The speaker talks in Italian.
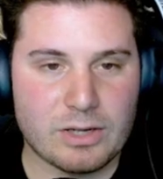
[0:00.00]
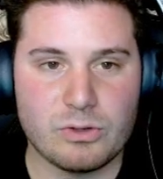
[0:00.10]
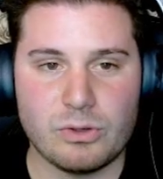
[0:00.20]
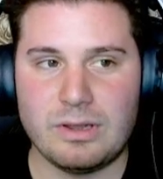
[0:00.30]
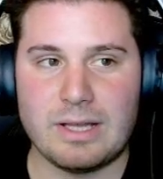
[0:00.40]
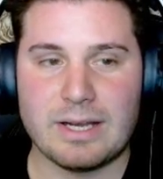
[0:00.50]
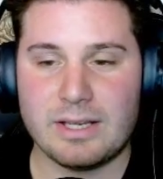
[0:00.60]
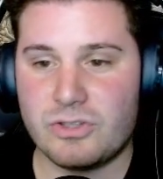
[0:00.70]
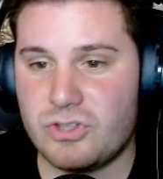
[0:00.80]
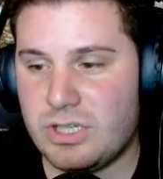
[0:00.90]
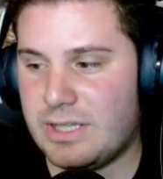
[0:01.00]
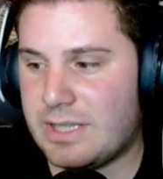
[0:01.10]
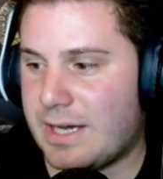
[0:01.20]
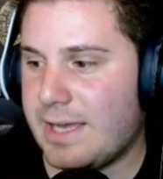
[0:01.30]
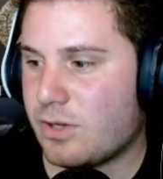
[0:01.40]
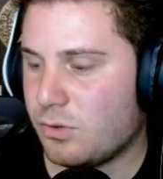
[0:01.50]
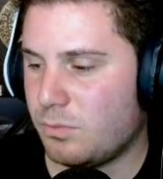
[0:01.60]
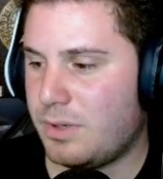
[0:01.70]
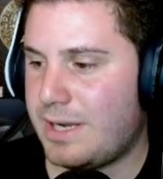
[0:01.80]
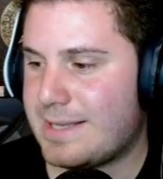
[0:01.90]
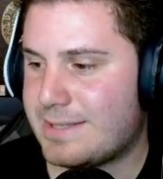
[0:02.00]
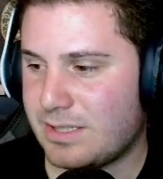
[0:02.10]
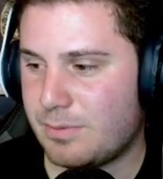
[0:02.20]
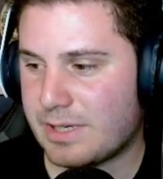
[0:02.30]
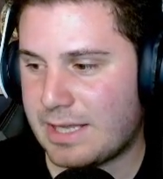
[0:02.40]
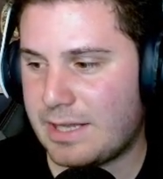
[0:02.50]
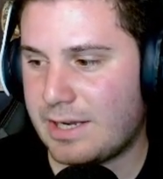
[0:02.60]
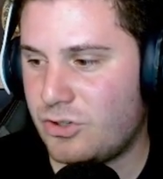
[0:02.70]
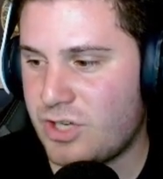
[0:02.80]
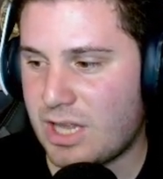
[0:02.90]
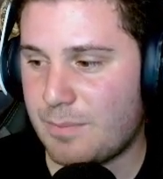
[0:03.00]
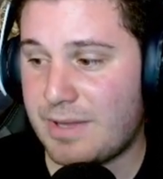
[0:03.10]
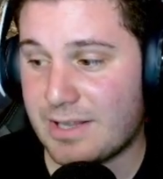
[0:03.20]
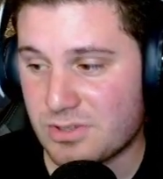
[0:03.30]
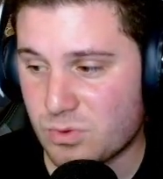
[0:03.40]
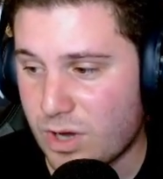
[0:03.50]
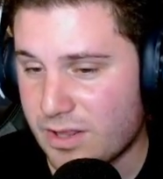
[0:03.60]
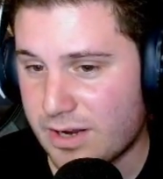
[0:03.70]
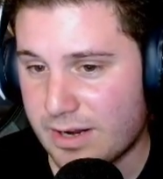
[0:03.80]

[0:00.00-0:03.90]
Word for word: con la regina è complessa perché la regina è una bella squadra